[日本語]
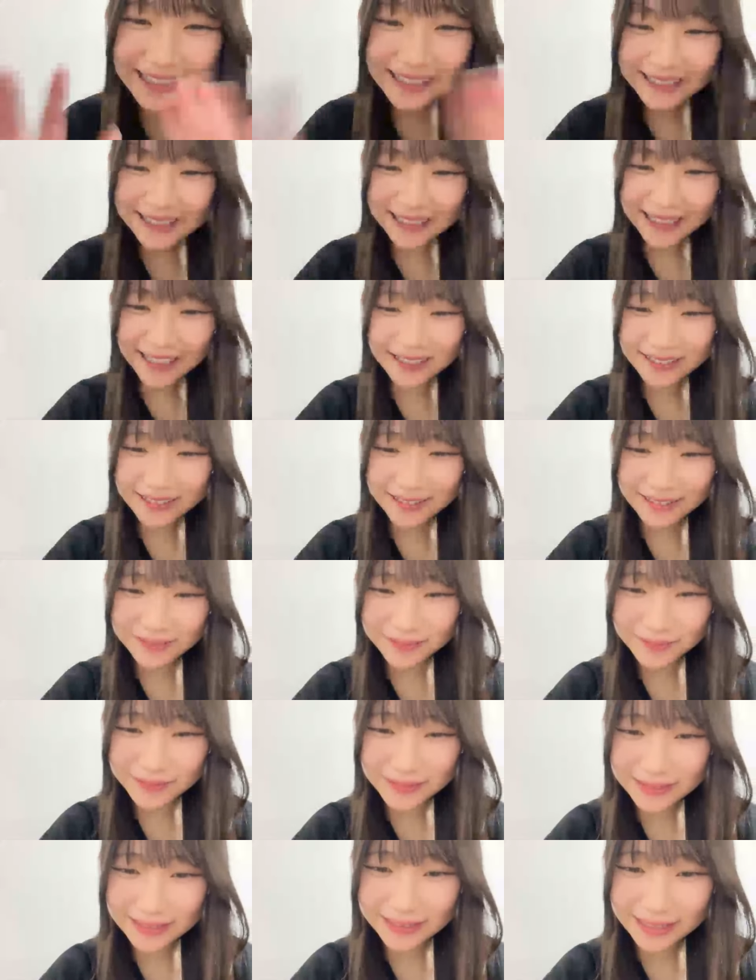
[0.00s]
やっほー
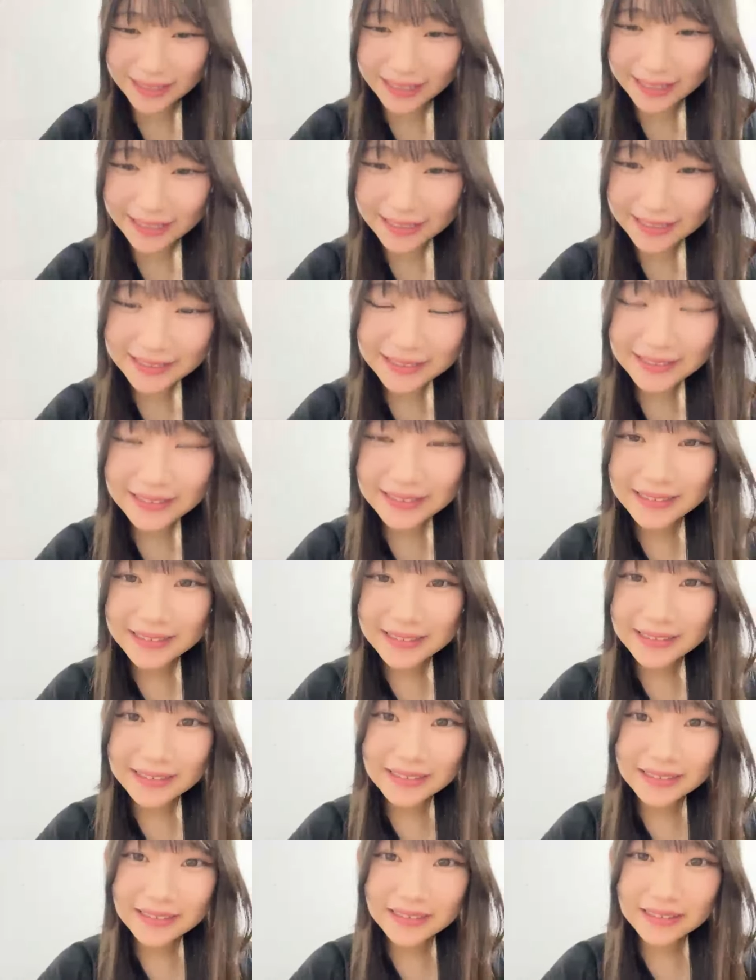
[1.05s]
みんな
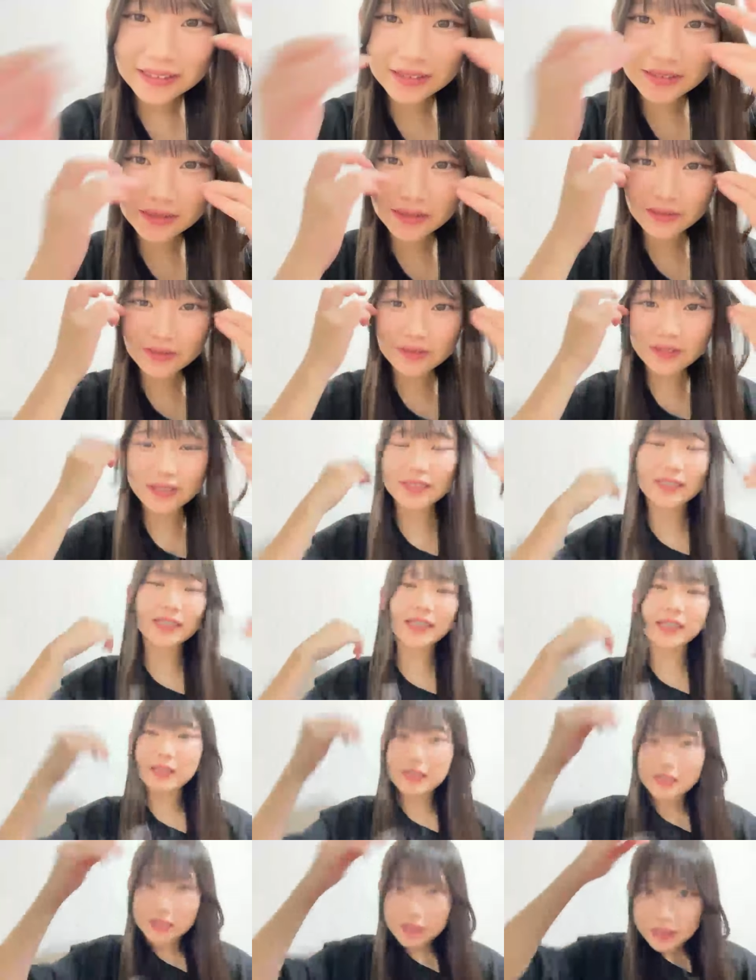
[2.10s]
ちょっと遅れた
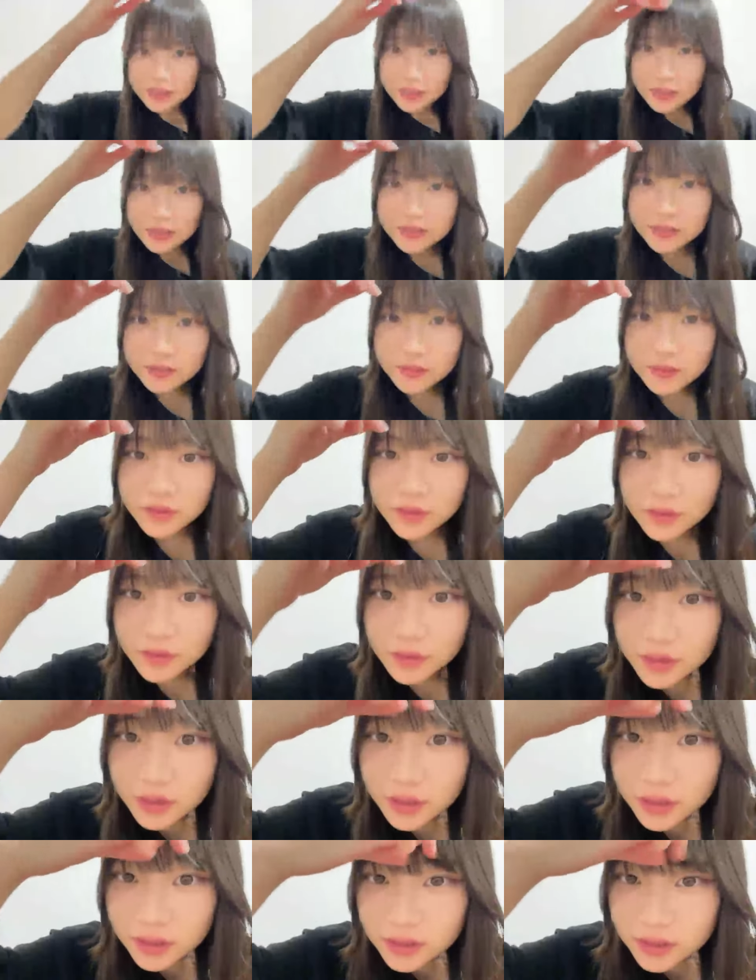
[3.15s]
えそう今日
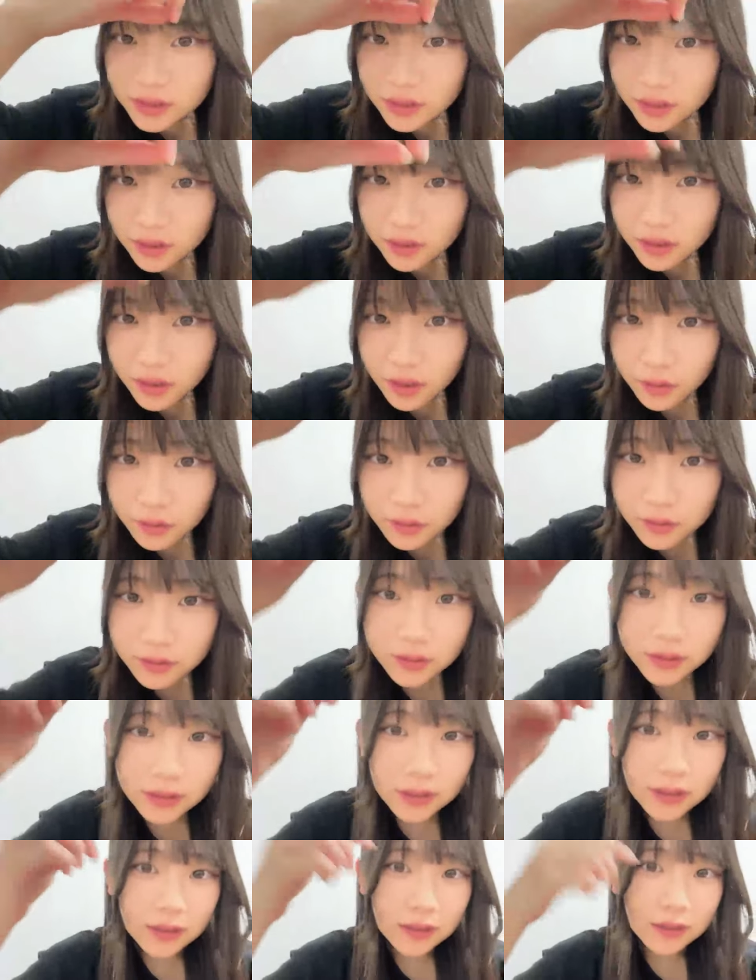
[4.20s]
なんかさ顔
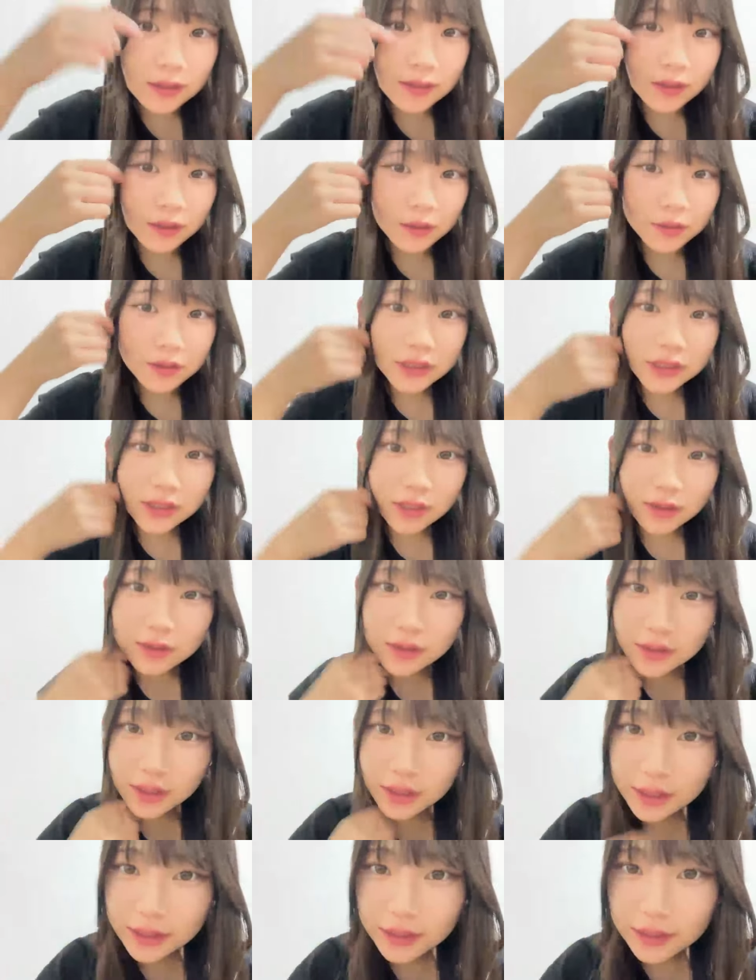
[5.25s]
顔違く
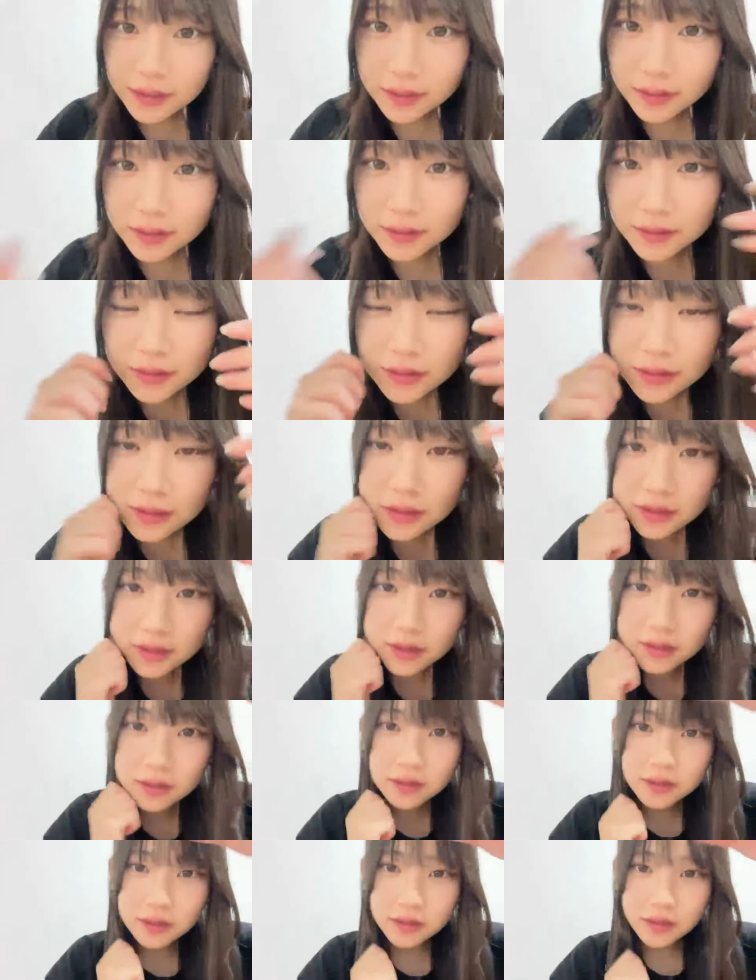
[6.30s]
ないなんか
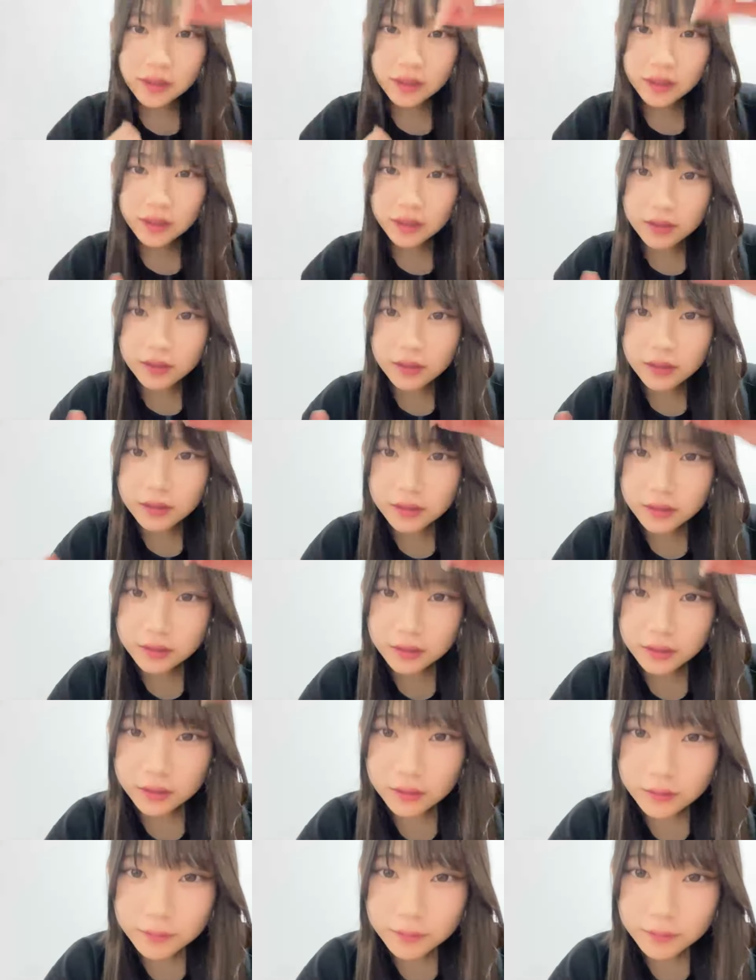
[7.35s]
寝てたからかな